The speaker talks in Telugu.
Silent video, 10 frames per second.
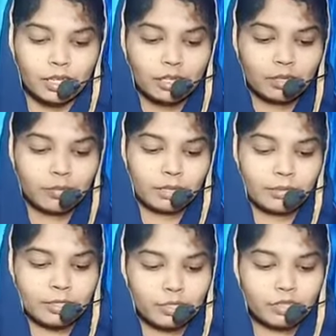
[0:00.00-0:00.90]

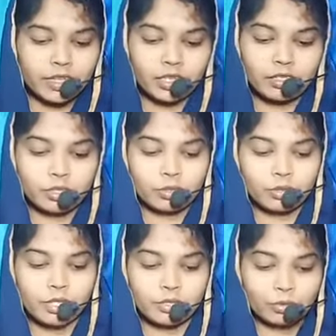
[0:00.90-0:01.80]
బైబిల్స్ ఉన్న వారందరూ
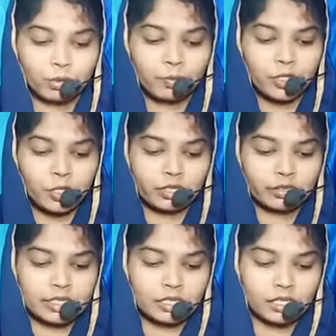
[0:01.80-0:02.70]
కూడా ఓపెన్
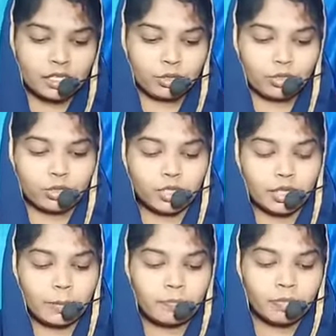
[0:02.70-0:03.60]
చేయవలసిందిగా
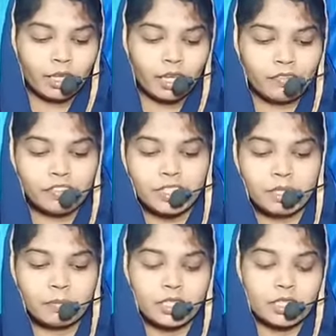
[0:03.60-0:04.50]
కోరుతున్నాను ఎఫ్ఎస్సి
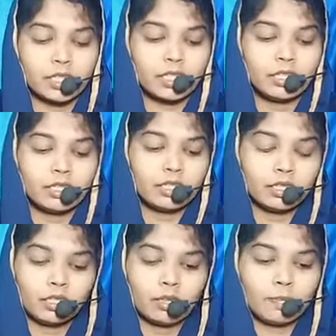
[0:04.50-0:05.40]
పత్రిక
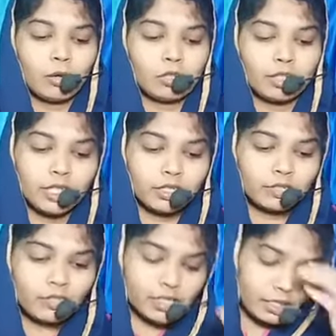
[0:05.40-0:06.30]
పౌలు గారు
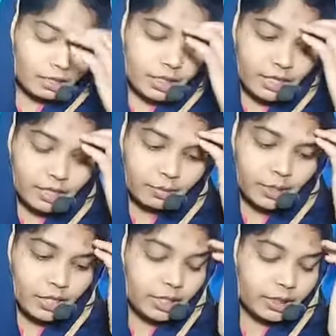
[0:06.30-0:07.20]
ఎపిసిలకు రాసిన పత్రిక